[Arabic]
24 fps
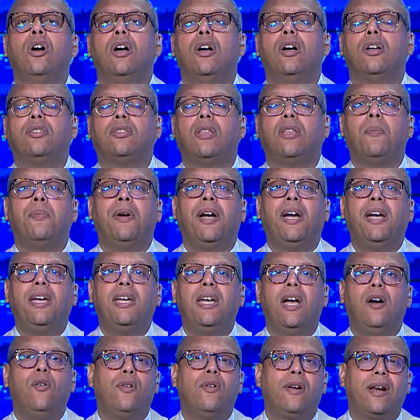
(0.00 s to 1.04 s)

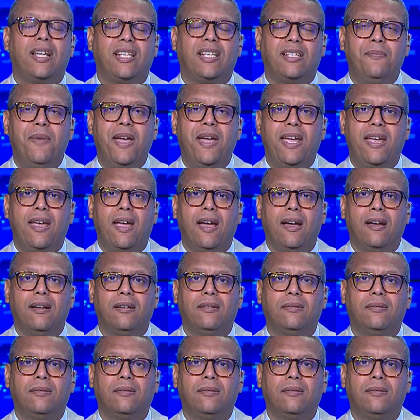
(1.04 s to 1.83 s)
الطبيعيه والرسميه